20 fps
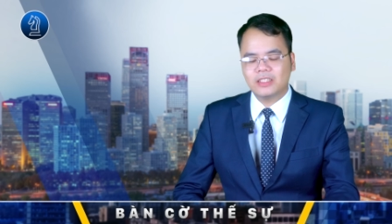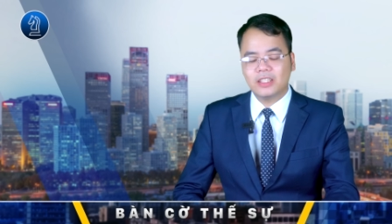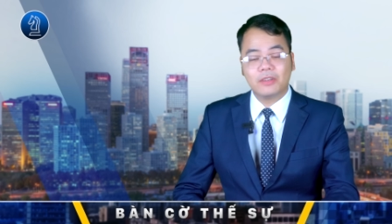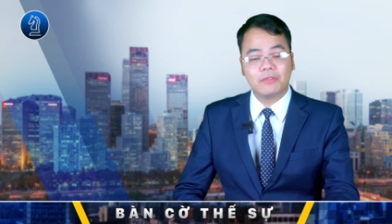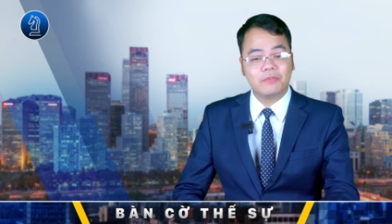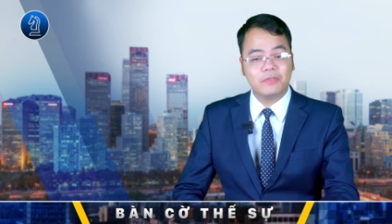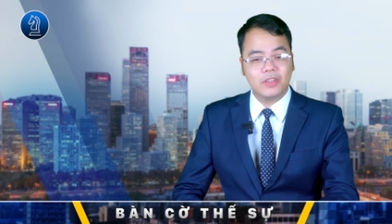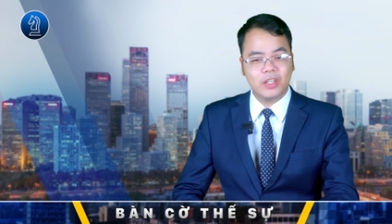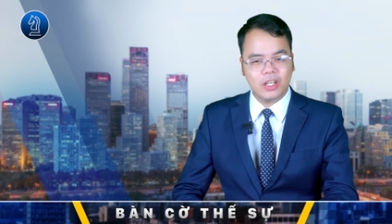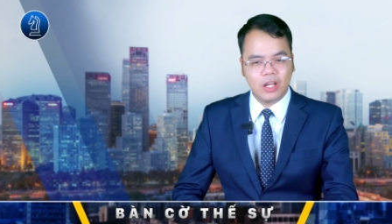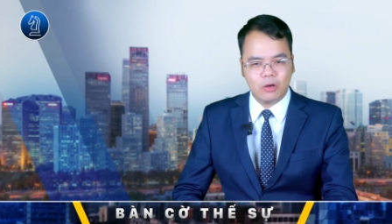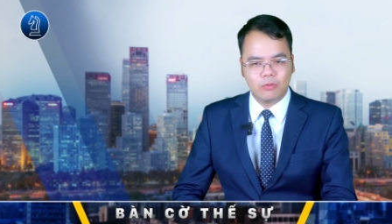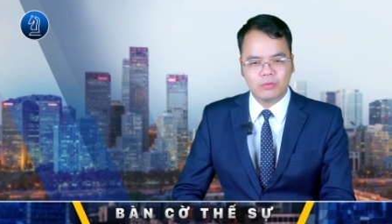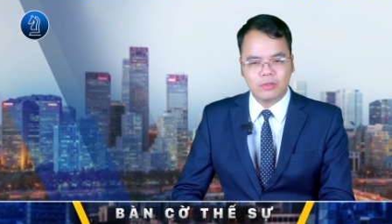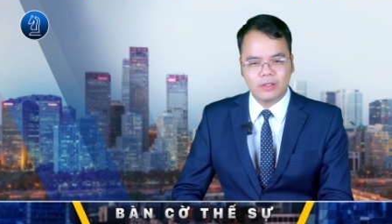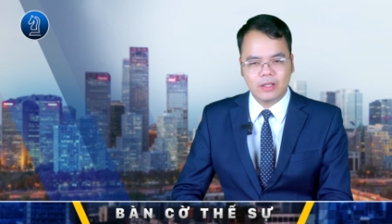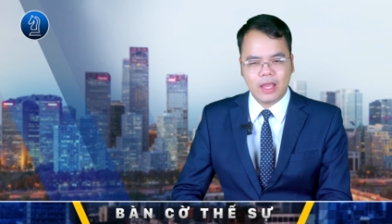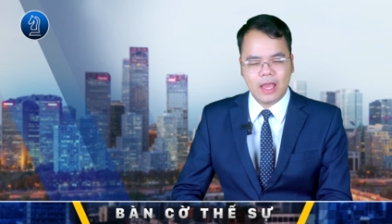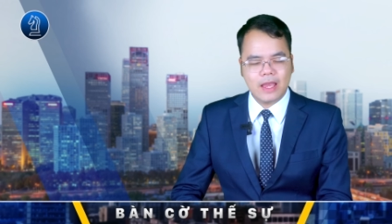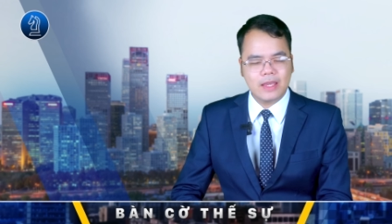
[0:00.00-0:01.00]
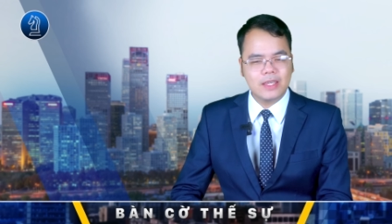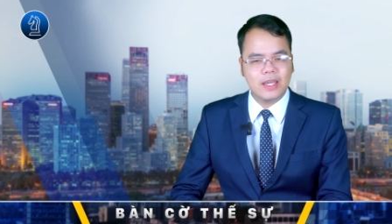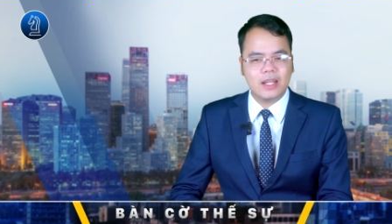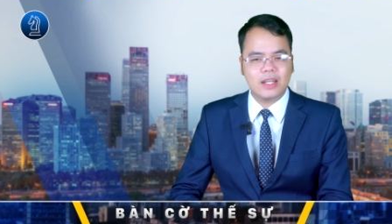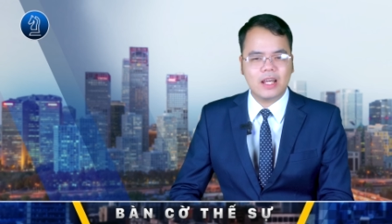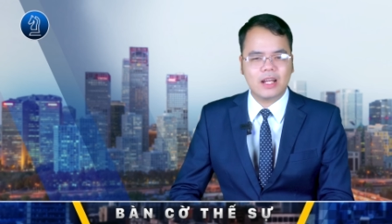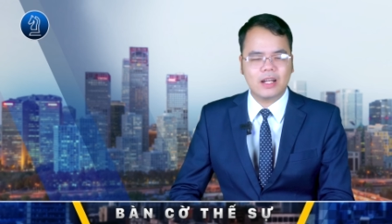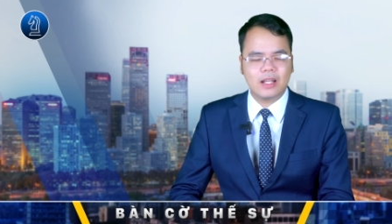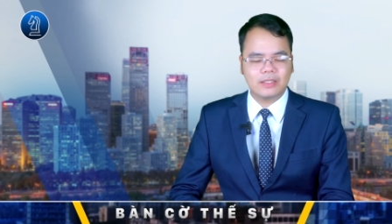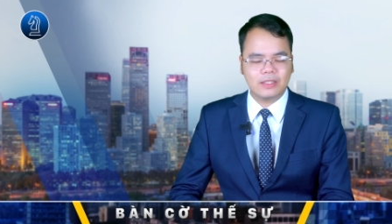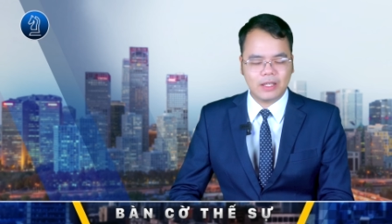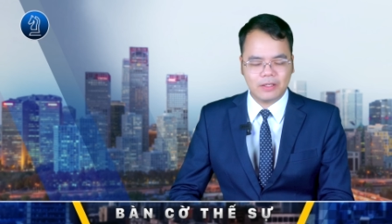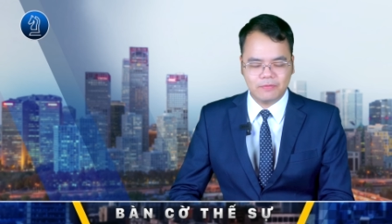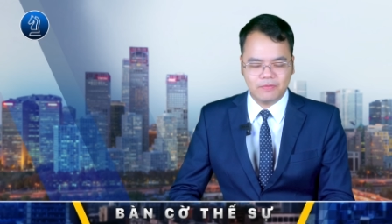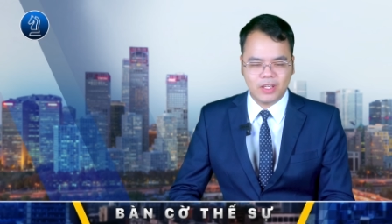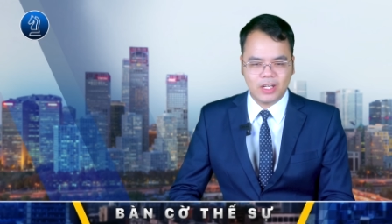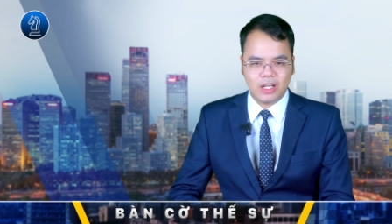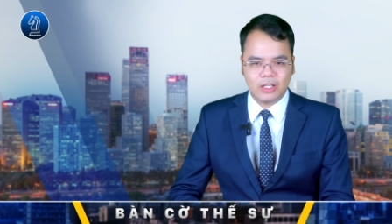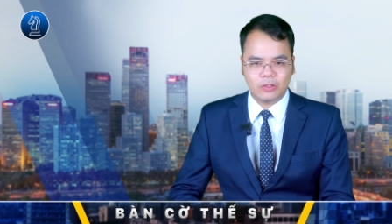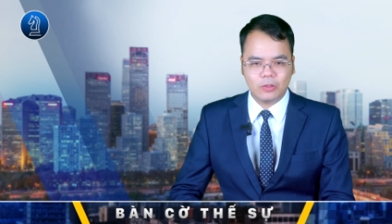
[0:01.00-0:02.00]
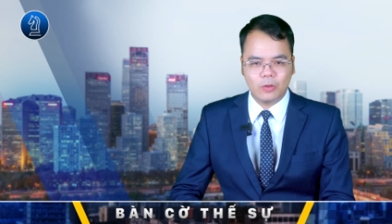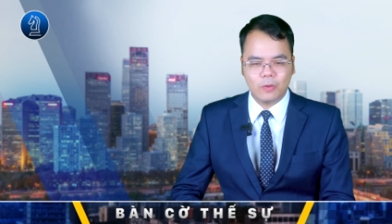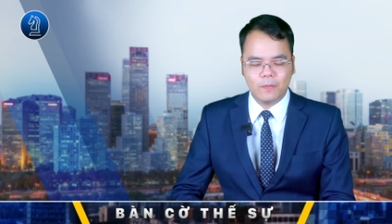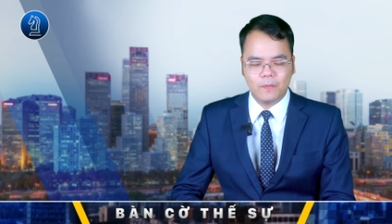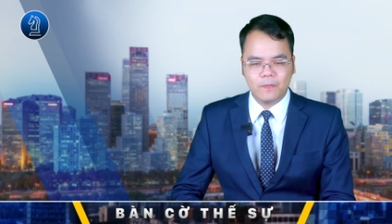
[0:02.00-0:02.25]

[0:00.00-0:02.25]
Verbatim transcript: giềng phía đông, hiện đang là thành viên NATO.